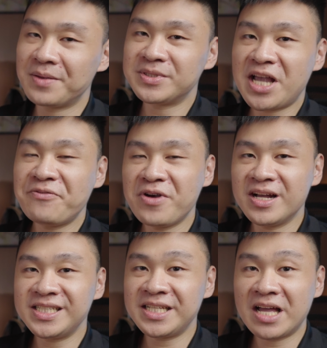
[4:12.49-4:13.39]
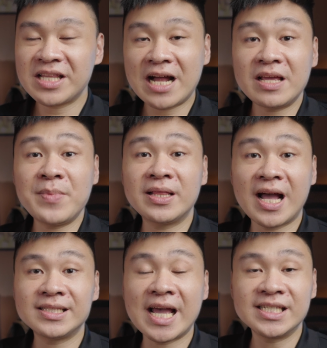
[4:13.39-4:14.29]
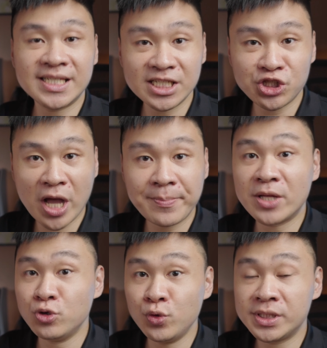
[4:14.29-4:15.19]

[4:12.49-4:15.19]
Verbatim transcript: 那么这一副耳机呢，它里面搭载四十 m 的钕